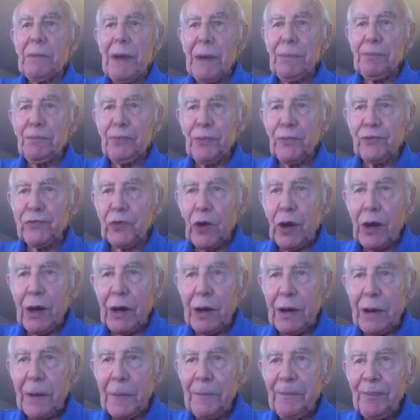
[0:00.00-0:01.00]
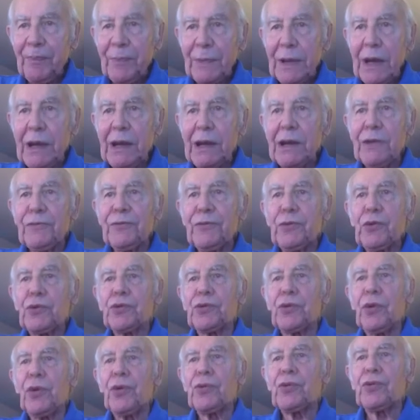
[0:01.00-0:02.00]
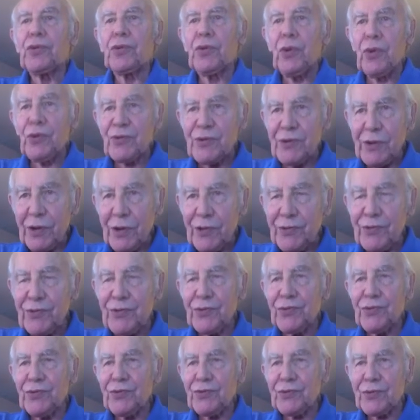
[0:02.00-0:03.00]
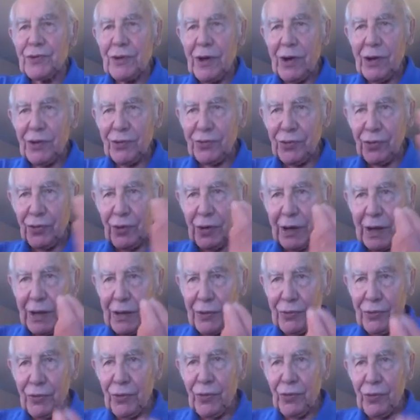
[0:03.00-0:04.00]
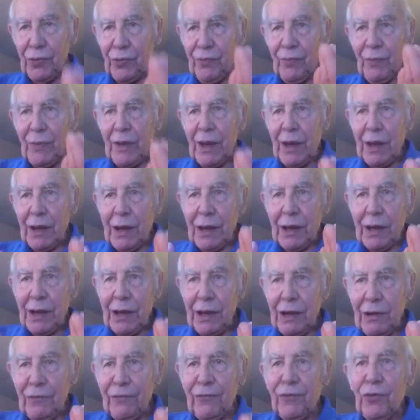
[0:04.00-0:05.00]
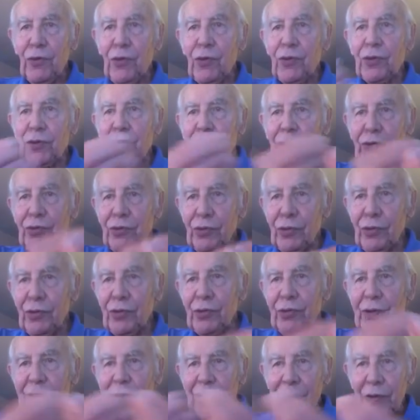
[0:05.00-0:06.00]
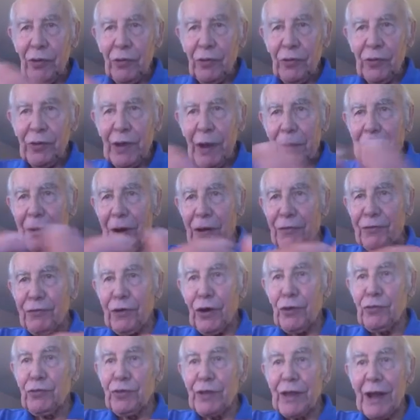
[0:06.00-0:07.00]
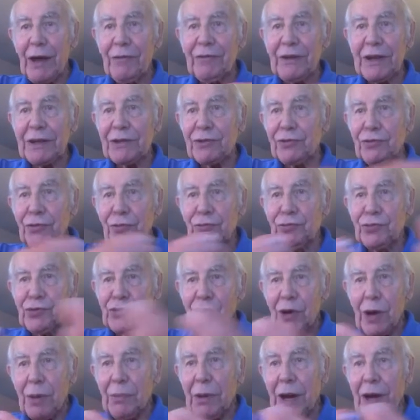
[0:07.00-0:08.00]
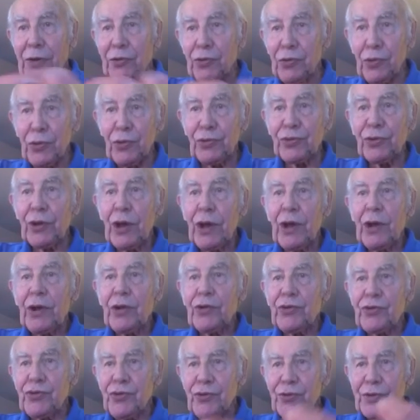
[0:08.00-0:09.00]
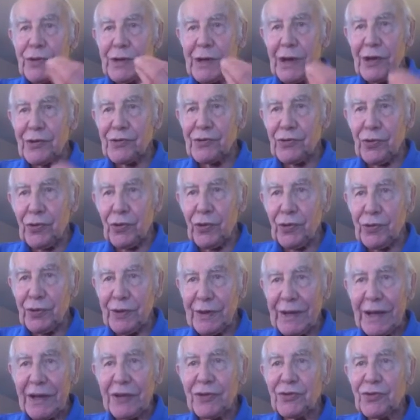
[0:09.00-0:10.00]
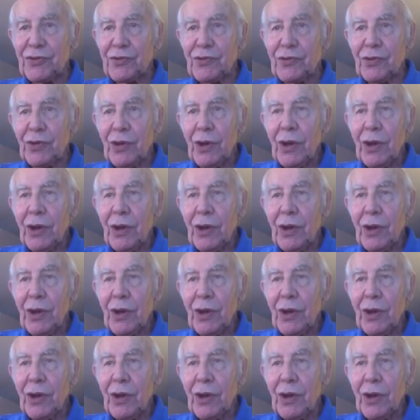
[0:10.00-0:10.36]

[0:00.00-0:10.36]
mêmes pouvoirs. Il faut un consensus entre les deux. Il faut on a parfois une navette d'une chambre à l'autre jusqu'à ce qu'un texte